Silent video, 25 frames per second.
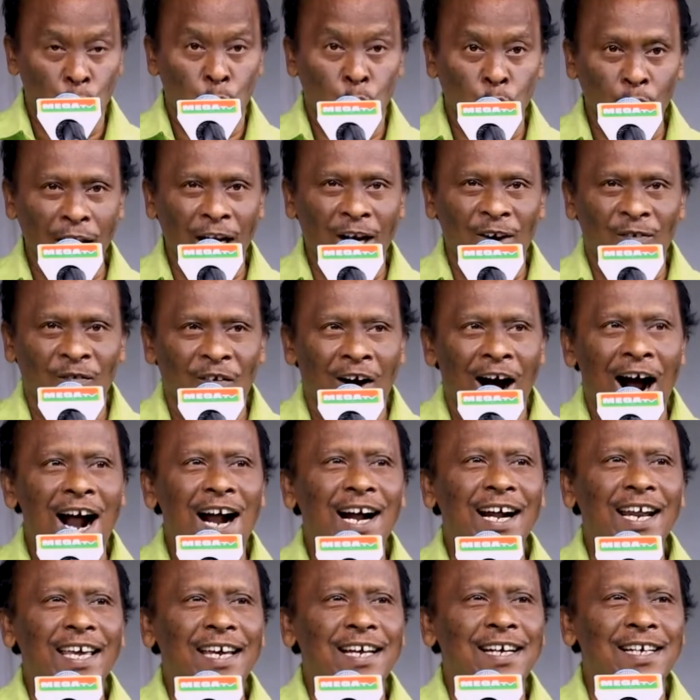உடல்
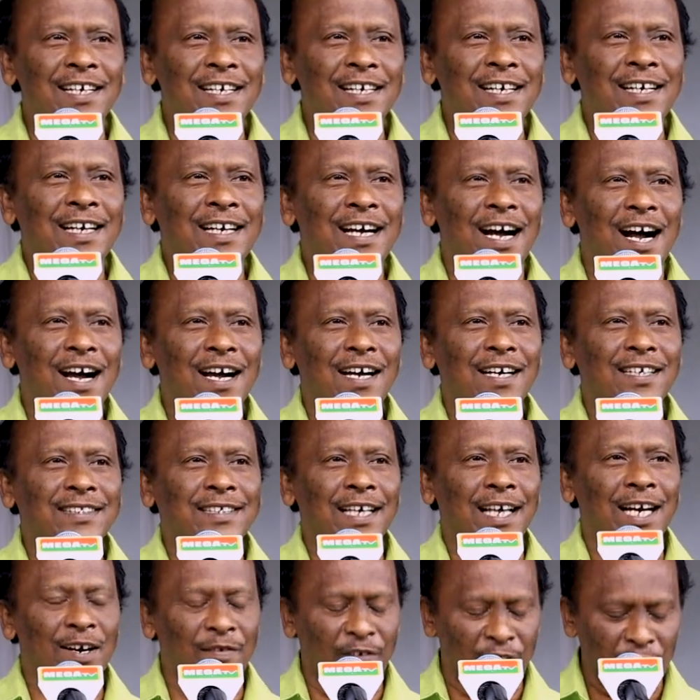வாடைகளுக்காக
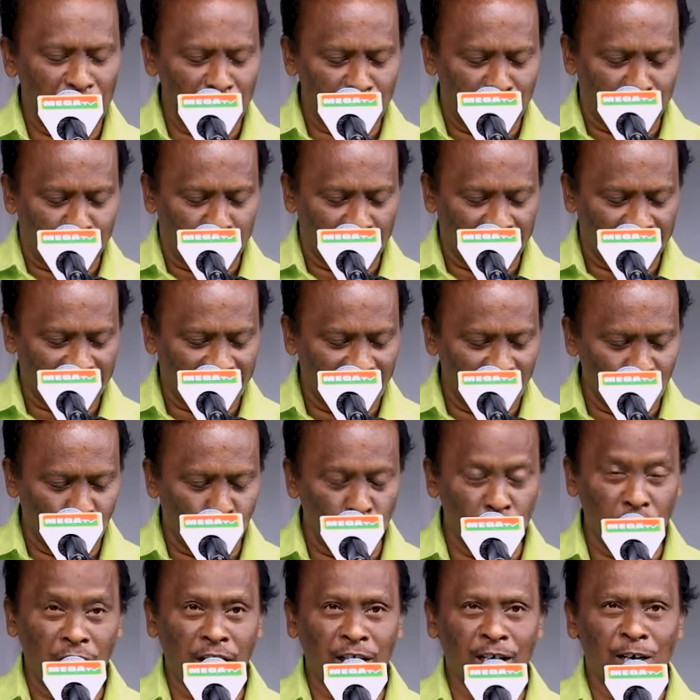செலவழிப்பவர்கள்
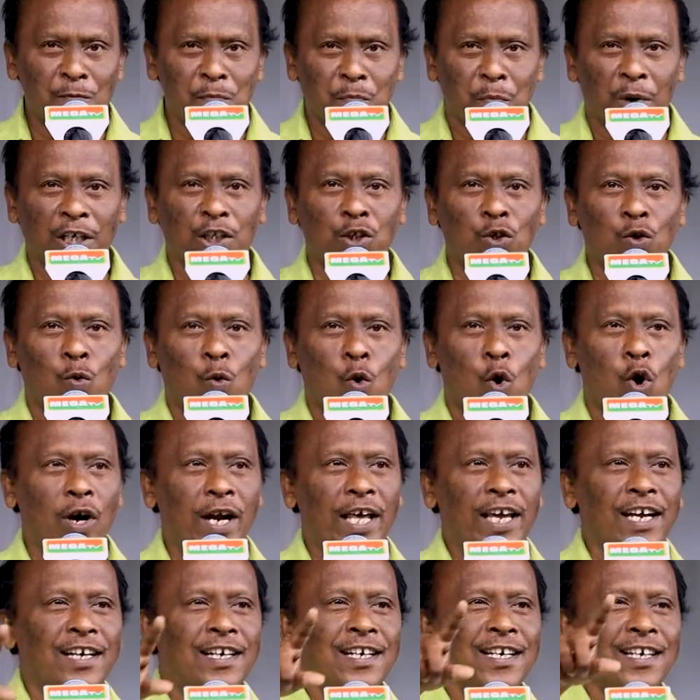உண்டு மது
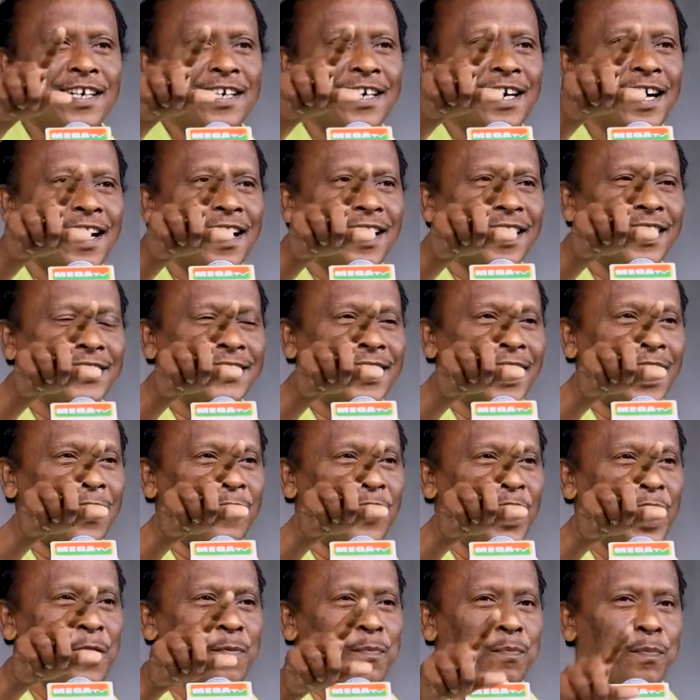ஓடைகளுக்காக
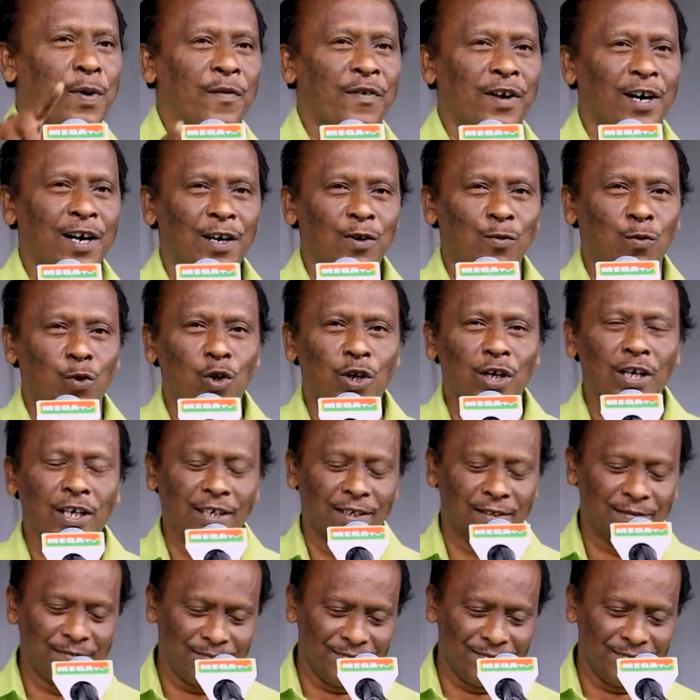செலவழிப்பவர்கள் உண்டு